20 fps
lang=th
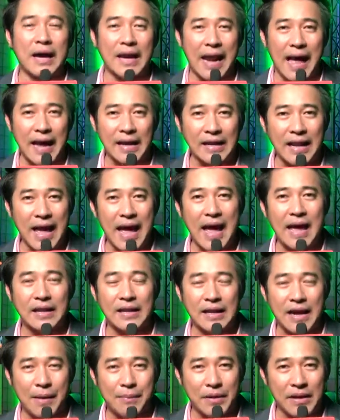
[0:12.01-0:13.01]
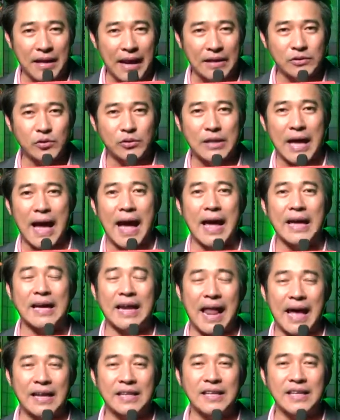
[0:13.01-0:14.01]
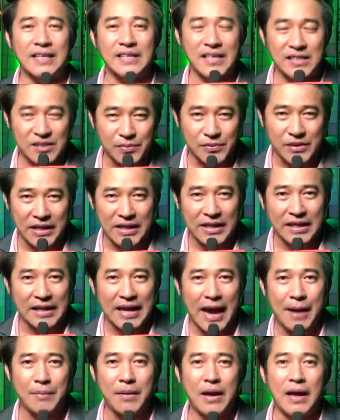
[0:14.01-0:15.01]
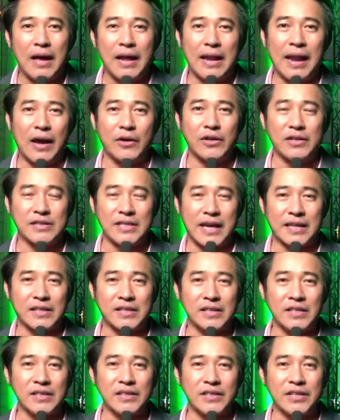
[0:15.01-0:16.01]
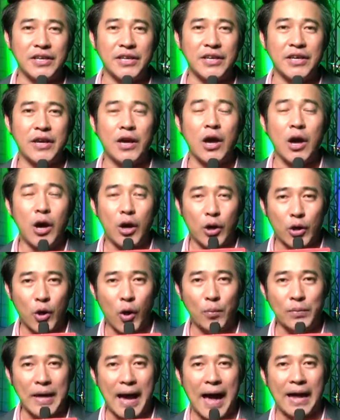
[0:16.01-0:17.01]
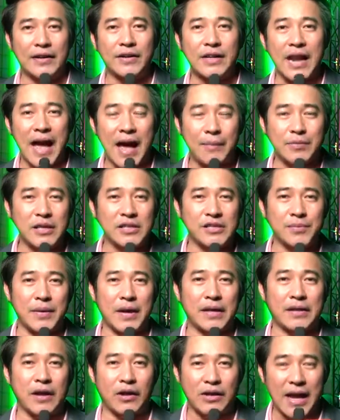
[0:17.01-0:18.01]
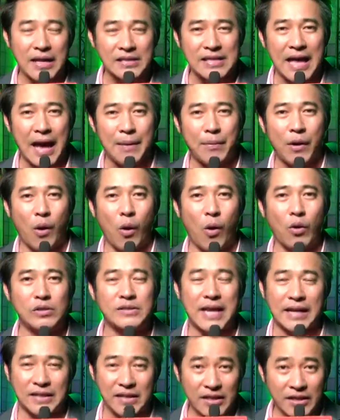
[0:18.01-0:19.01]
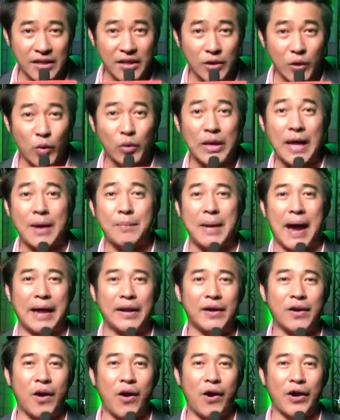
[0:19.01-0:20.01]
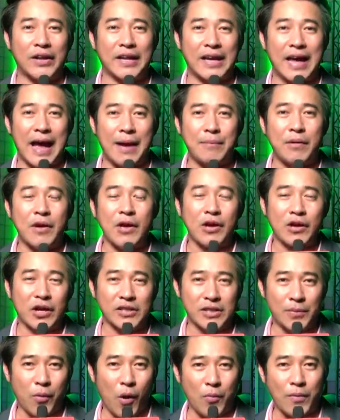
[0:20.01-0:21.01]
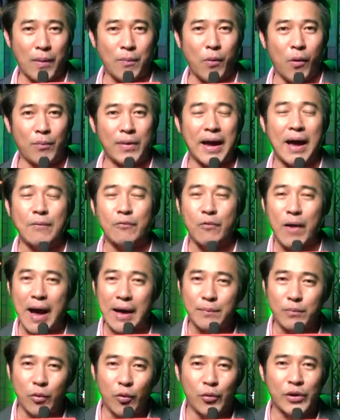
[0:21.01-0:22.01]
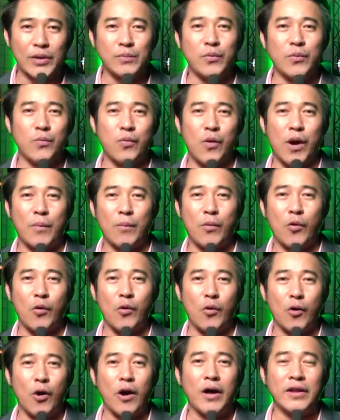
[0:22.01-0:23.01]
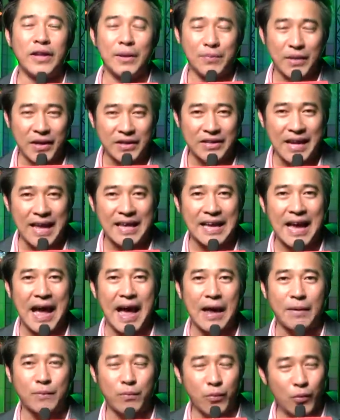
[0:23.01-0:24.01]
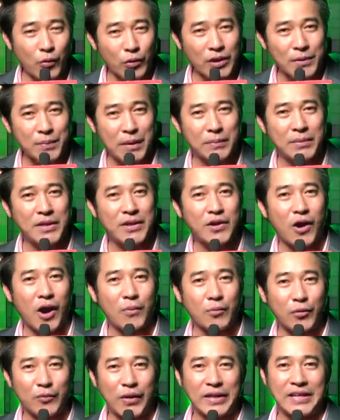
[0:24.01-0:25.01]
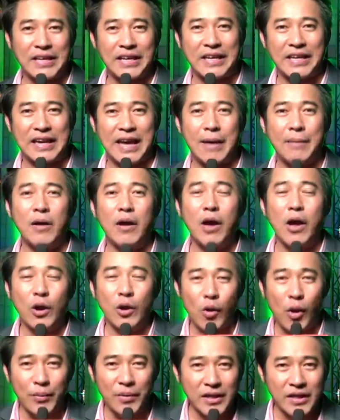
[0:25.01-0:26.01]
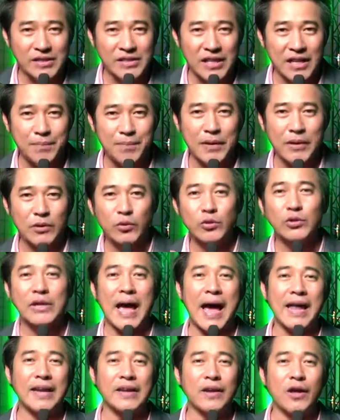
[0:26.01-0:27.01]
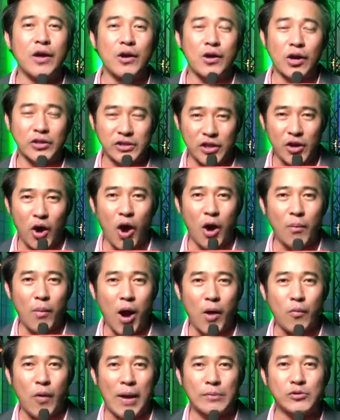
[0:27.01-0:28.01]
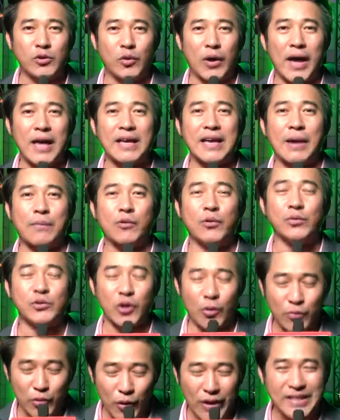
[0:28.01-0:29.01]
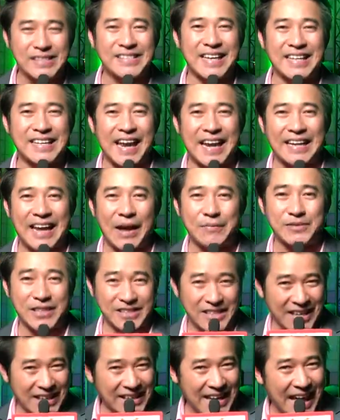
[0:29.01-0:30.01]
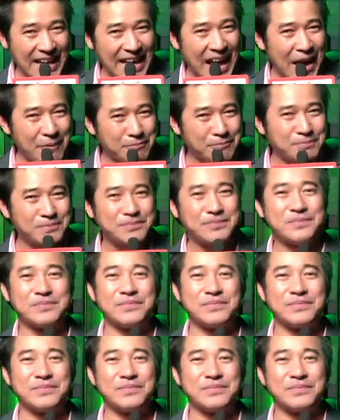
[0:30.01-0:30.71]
ครั้งหน้านะครับเป็นครั้งสุดท้ายครั้งที่ยี่สิบสี่นะครับเราจะจัดขึ้นที่กรมทหารราบที่สิบเอ็ดรักษาพระองค์จัดขึ้นที่กรุงเทพมหานครนะครับก็จะพบกับผมนะครับว่านภูริศพุ่มพวงผู้ดำเนินรายการผู้ที่เป็นพิธีกรบนเวทีนะครับรวมไปถึงศิลปินทุกท่านก็จะรอมอบความสุขให้กับคุณผู้ชมด้วยเช่นกันครับจะเจอกันได้ครับ